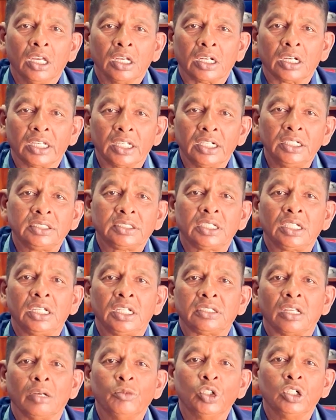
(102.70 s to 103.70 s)

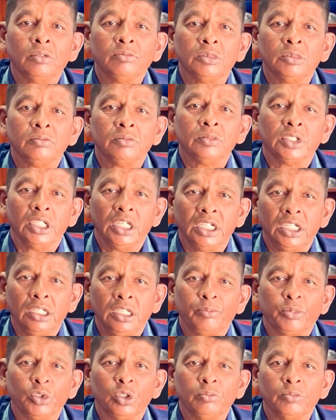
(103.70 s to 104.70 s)
கடல்சார் சமூகமும் ஏனைய
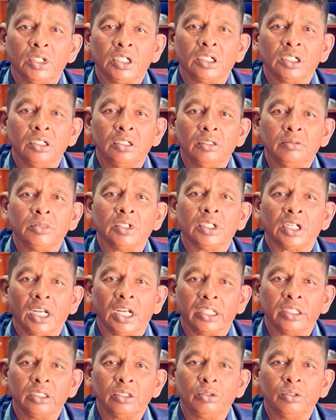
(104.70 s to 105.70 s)
பொதுமக்களும்
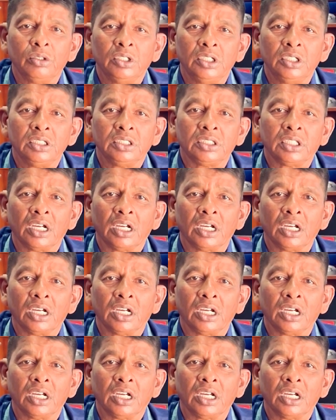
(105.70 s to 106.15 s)
கலந்து கொண்டு